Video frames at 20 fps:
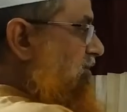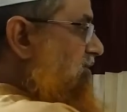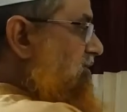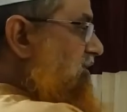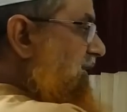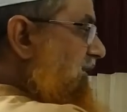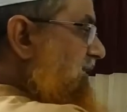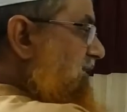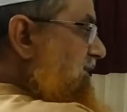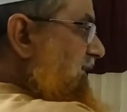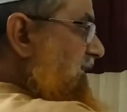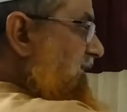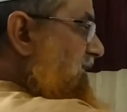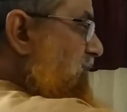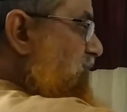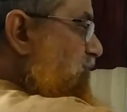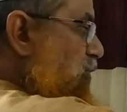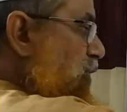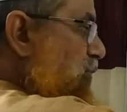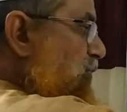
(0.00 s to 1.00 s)
অর্থাৎ
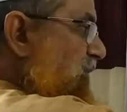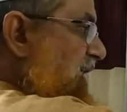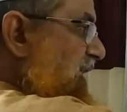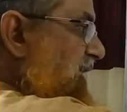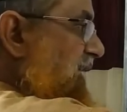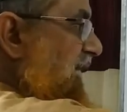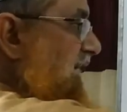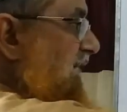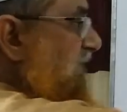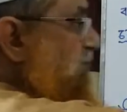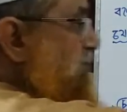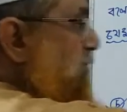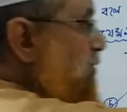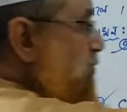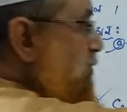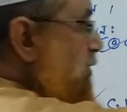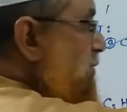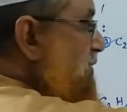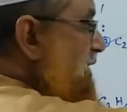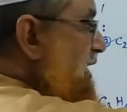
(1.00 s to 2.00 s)
এটা প্রোপানল এবং
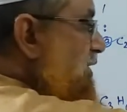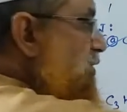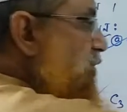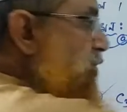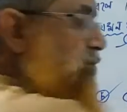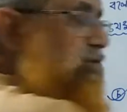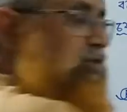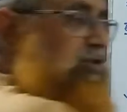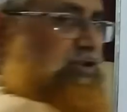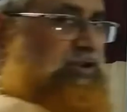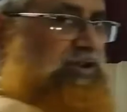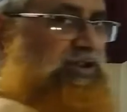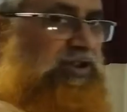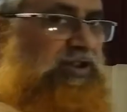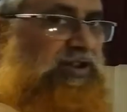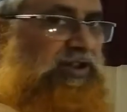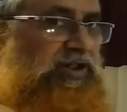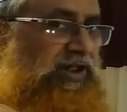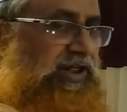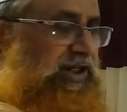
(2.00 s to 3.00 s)
প্রোপানন
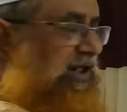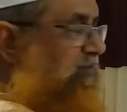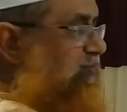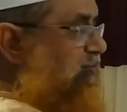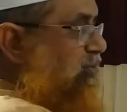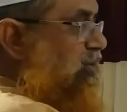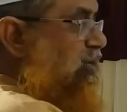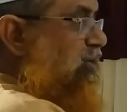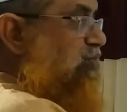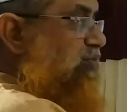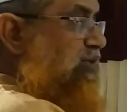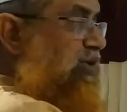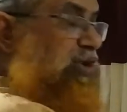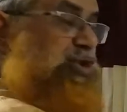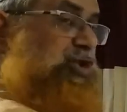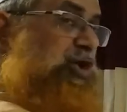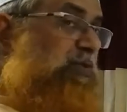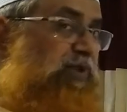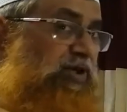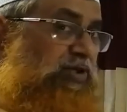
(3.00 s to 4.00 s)
এরা
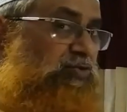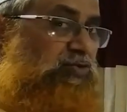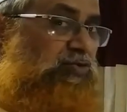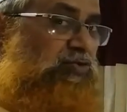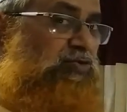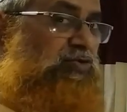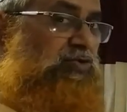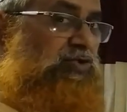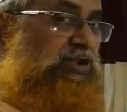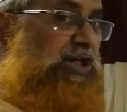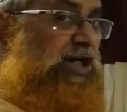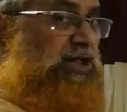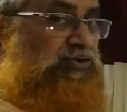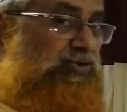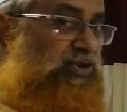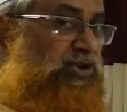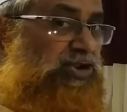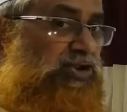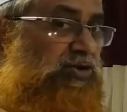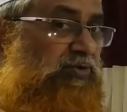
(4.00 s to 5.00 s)
পরস্পরের সমানু
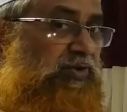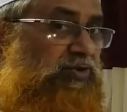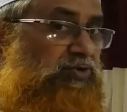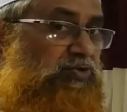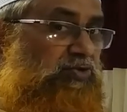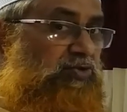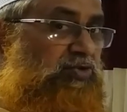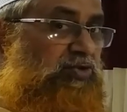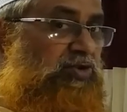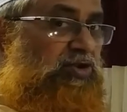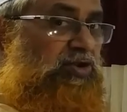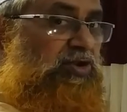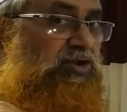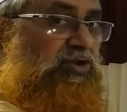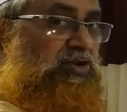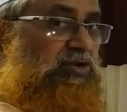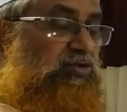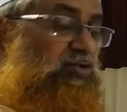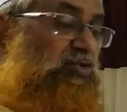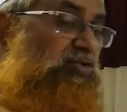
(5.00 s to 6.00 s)
গাঠনিক সমানু
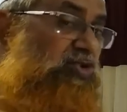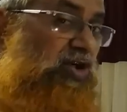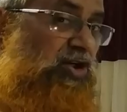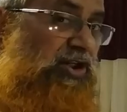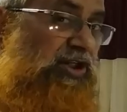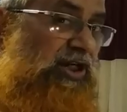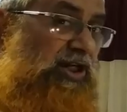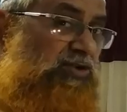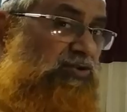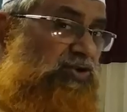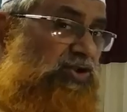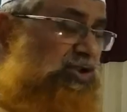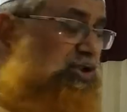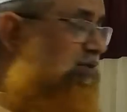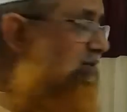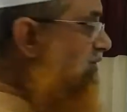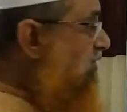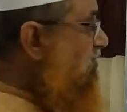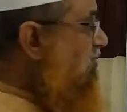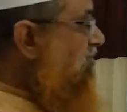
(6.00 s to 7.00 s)
কোন ধরনের গাঠনিক
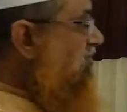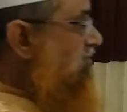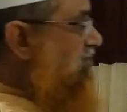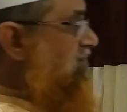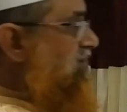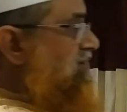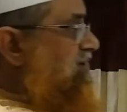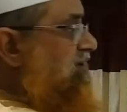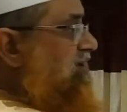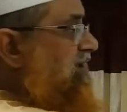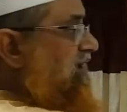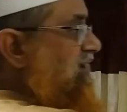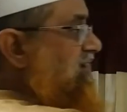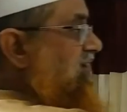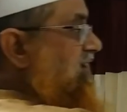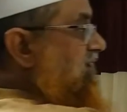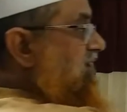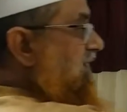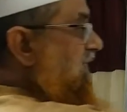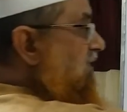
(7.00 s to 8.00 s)
সমানু
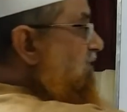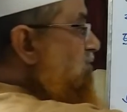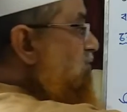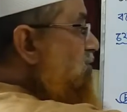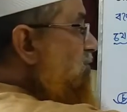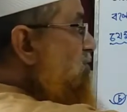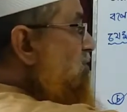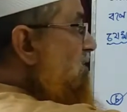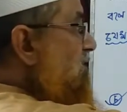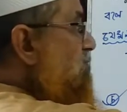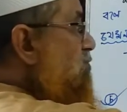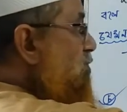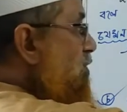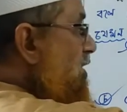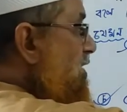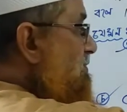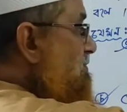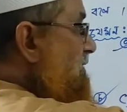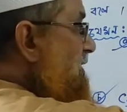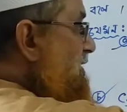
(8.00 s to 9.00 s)
এদের কার্যকরী
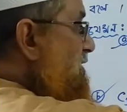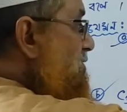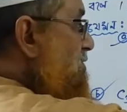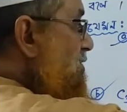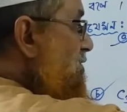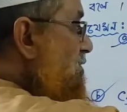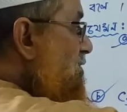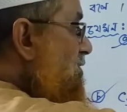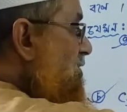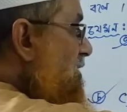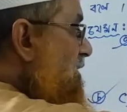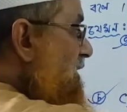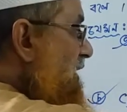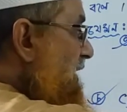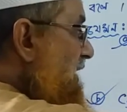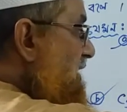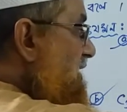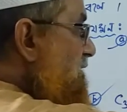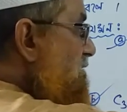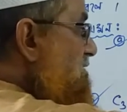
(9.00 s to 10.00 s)
মূলক ভিন্ন
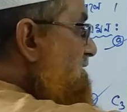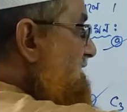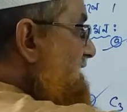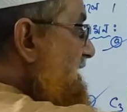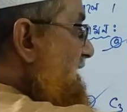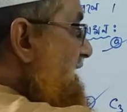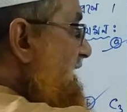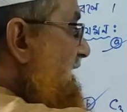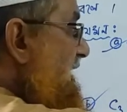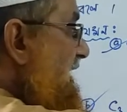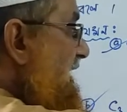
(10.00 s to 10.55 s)
এটা হচ্ছে